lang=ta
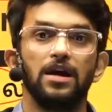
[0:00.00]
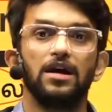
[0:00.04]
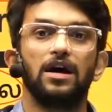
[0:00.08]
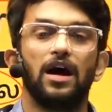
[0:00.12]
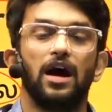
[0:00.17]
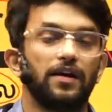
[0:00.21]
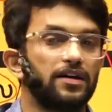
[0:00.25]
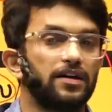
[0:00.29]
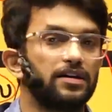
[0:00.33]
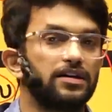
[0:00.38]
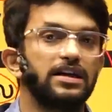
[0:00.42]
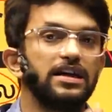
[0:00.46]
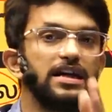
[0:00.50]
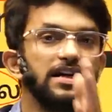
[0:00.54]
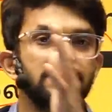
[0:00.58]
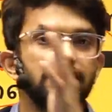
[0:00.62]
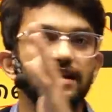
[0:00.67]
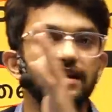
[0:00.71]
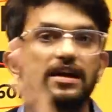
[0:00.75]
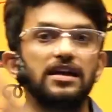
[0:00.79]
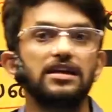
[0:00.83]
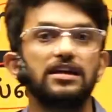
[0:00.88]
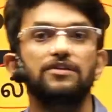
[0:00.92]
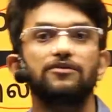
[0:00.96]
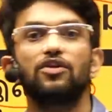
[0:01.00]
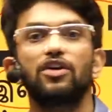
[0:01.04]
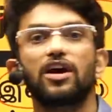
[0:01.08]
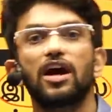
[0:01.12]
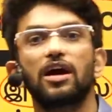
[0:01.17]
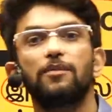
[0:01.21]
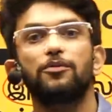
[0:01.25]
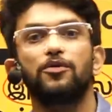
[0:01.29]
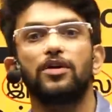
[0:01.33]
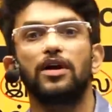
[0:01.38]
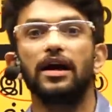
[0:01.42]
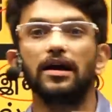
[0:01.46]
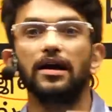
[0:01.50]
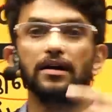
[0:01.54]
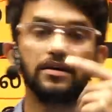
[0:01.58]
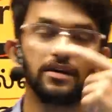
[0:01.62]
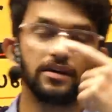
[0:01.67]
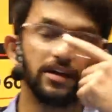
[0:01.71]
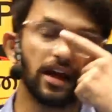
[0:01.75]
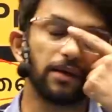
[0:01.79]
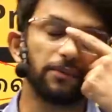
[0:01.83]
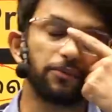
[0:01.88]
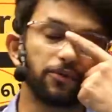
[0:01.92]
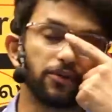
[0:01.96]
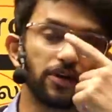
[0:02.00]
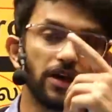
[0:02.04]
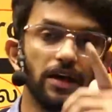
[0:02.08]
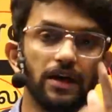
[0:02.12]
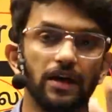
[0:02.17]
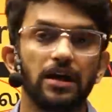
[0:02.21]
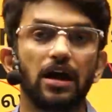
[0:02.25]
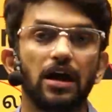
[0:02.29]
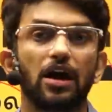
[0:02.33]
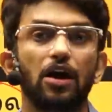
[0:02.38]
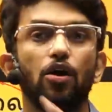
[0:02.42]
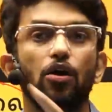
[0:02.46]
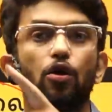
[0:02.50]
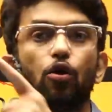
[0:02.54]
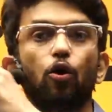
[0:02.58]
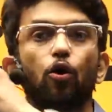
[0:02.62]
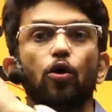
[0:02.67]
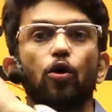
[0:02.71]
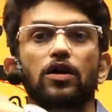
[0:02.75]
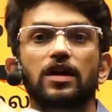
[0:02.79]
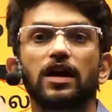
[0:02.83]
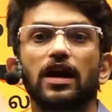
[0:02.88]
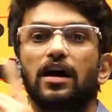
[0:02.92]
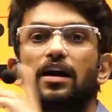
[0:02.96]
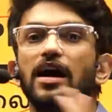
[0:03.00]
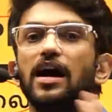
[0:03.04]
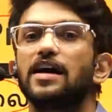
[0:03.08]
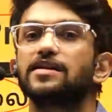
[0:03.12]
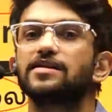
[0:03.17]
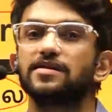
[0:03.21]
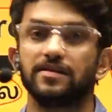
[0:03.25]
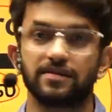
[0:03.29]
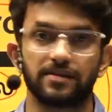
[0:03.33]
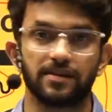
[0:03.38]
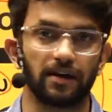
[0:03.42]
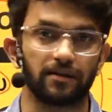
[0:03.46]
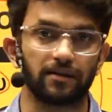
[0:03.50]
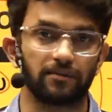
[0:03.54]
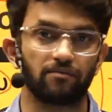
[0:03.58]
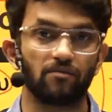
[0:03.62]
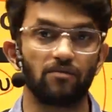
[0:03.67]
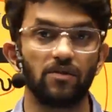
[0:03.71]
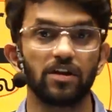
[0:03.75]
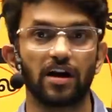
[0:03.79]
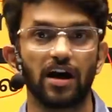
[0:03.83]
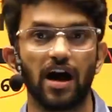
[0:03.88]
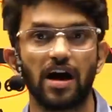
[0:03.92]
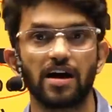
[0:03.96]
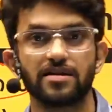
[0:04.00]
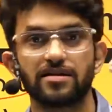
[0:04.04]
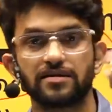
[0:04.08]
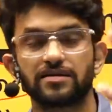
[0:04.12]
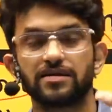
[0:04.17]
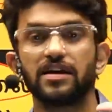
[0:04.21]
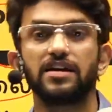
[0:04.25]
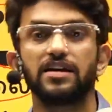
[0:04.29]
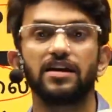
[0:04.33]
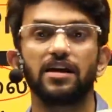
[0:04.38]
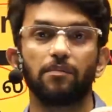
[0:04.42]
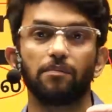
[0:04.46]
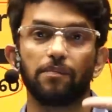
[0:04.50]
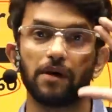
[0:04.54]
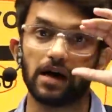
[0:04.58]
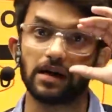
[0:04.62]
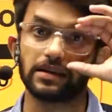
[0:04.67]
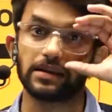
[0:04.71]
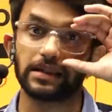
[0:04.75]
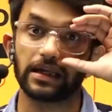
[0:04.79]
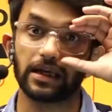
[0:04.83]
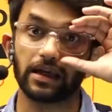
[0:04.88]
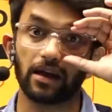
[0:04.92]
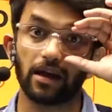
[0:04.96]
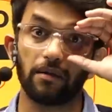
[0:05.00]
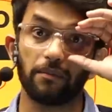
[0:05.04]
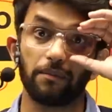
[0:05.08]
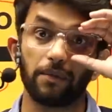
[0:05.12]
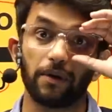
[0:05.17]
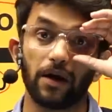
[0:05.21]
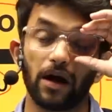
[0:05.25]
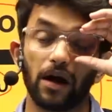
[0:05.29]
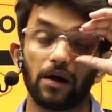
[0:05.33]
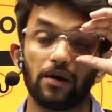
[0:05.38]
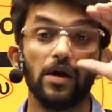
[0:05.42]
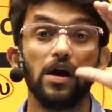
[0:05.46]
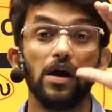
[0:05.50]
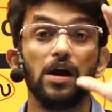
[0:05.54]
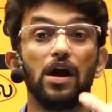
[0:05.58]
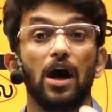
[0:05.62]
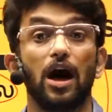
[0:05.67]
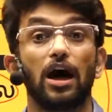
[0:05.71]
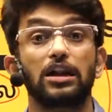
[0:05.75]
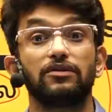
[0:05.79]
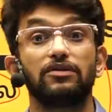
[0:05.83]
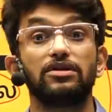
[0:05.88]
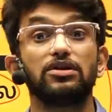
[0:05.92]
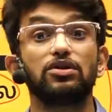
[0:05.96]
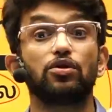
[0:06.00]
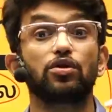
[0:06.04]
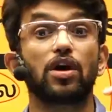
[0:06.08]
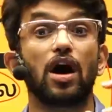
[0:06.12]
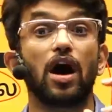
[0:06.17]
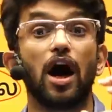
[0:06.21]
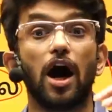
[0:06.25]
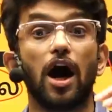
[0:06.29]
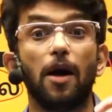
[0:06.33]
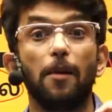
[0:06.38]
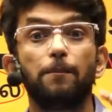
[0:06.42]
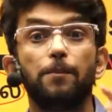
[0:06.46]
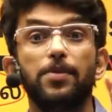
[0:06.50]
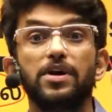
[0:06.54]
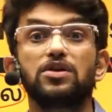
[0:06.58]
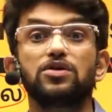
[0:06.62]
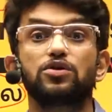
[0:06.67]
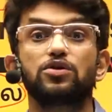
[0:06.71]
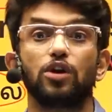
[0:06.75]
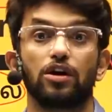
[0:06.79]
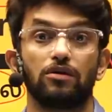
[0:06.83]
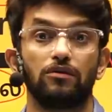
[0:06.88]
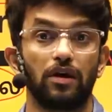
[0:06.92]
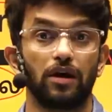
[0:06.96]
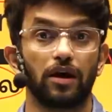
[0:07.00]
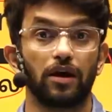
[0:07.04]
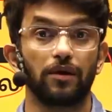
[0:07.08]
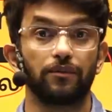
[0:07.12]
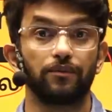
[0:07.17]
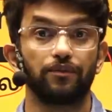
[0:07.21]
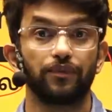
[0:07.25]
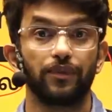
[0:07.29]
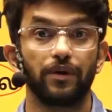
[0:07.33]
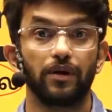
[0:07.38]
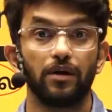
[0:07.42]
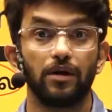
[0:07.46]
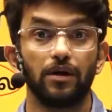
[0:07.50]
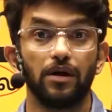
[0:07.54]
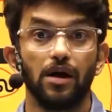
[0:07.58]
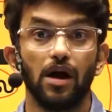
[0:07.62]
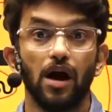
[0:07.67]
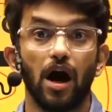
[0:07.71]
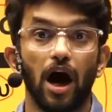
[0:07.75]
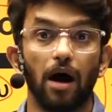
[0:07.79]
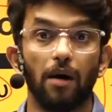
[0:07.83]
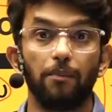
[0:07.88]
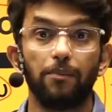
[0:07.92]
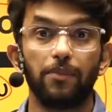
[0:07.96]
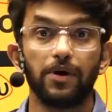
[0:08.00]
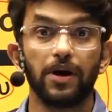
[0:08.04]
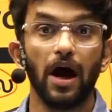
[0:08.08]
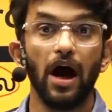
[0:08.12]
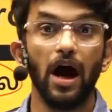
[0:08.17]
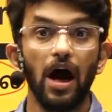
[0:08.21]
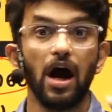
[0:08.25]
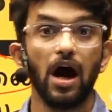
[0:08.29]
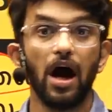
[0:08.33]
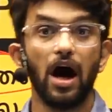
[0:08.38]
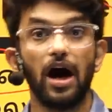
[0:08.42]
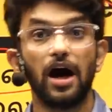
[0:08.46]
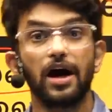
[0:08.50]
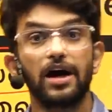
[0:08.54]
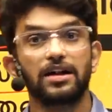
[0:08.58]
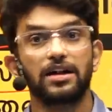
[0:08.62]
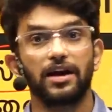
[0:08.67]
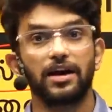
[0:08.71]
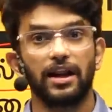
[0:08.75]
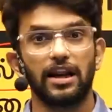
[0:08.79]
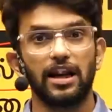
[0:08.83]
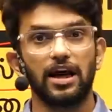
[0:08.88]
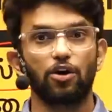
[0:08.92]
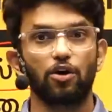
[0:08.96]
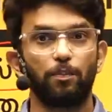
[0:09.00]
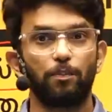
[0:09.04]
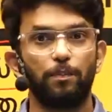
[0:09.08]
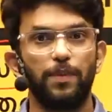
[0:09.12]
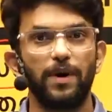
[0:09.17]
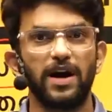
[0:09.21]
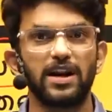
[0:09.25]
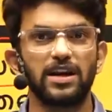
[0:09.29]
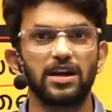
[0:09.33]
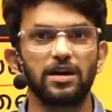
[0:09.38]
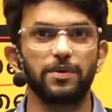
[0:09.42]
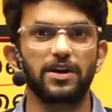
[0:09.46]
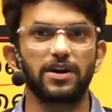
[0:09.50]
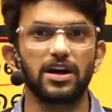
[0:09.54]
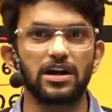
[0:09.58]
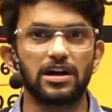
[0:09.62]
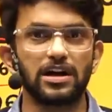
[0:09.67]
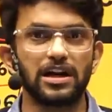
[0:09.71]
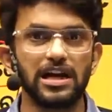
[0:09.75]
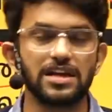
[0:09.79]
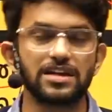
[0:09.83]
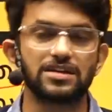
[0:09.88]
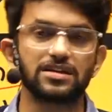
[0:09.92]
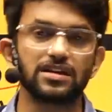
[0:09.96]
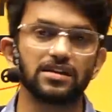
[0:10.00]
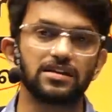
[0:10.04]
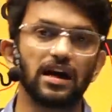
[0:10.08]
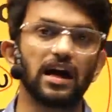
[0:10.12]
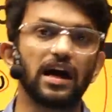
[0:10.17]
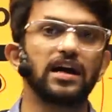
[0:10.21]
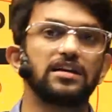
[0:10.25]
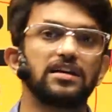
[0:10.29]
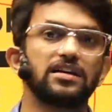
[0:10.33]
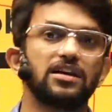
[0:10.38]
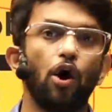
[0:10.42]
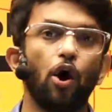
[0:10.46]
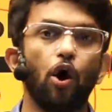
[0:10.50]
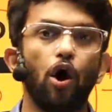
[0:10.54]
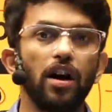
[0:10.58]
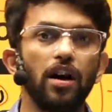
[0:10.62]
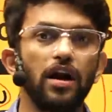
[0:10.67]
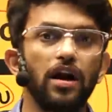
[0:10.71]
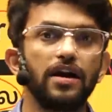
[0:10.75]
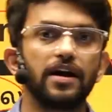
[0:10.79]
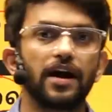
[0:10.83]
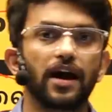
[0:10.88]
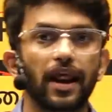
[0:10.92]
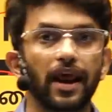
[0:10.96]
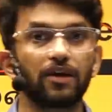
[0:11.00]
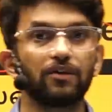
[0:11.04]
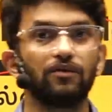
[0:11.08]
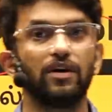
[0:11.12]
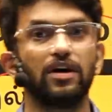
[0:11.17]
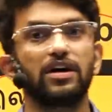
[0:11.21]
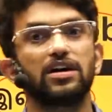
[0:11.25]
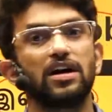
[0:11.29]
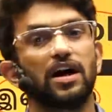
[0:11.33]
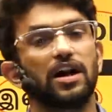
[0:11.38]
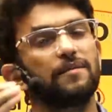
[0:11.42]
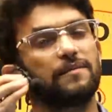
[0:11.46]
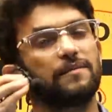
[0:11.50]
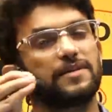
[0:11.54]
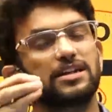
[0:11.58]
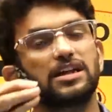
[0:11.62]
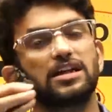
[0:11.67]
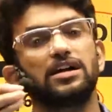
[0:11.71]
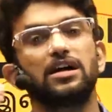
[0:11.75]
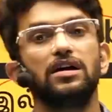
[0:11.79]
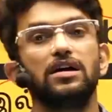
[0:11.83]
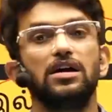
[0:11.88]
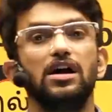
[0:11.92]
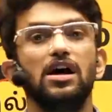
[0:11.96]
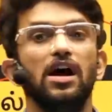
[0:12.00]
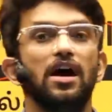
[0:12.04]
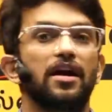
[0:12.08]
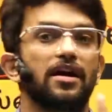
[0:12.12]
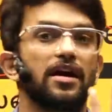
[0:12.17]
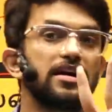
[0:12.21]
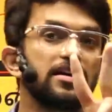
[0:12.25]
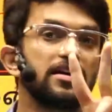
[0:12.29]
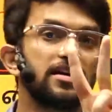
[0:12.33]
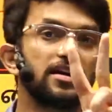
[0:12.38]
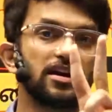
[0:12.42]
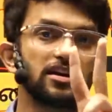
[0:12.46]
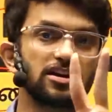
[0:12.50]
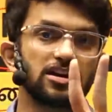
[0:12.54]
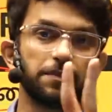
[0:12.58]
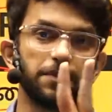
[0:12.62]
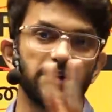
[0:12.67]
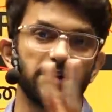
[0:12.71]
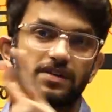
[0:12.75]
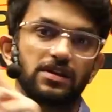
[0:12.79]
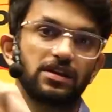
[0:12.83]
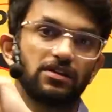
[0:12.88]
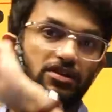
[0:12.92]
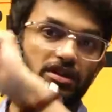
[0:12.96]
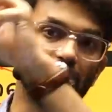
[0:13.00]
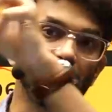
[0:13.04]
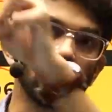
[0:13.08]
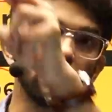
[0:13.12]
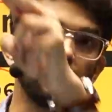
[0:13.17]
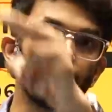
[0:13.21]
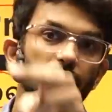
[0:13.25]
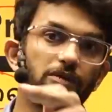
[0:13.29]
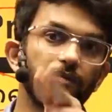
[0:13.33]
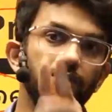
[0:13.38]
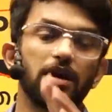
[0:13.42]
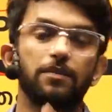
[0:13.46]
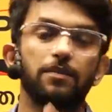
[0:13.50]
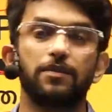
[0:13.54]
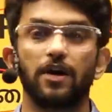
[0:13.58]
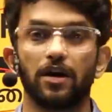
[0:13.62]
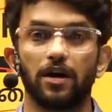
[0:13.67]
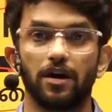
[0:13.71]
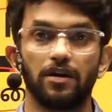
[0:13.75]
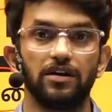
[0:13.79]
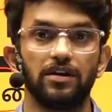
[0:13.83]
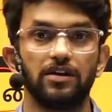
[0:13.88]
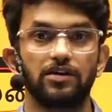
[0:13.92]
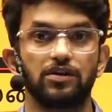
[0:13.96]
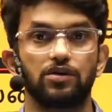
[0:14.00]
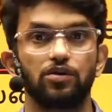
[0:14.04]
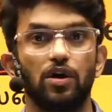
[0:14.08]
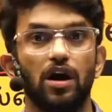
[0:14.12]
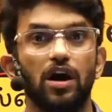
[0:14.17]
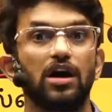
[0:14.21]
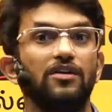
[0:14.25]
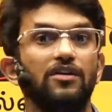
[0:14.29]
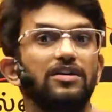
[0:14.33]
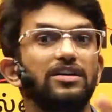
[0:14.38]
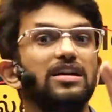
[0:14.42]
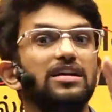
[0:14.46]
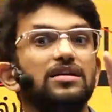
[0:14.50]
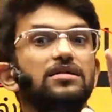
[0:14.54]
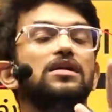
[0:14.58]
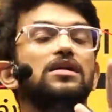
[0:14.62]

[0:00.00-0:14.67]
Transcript: அந்த டீச்சிங் இன்டர்வியூ எங்கே போனேன் எங்கே போனேன் கோட்டா ராஜஸ்தான் ராஜஸ்தான் நீங்கள் பார்த்தீங்கன்னாப்பா அது வந்து ஒரு ஹப்புன்னு சொல்லுவாங்க ஹப்னா அங்கே தான் எல்லாரும் பெரிய பெரிய டீச்சர்ஸ் அங்கே இருந்தால் ஆல் இண்டியா ரேங்க் வந்து நிறைய பசங்க ரெண்டு லட்சம் பசங்க வந்து அங்கே போய் படிப்பாங்க ஸோ அங்கே வந்து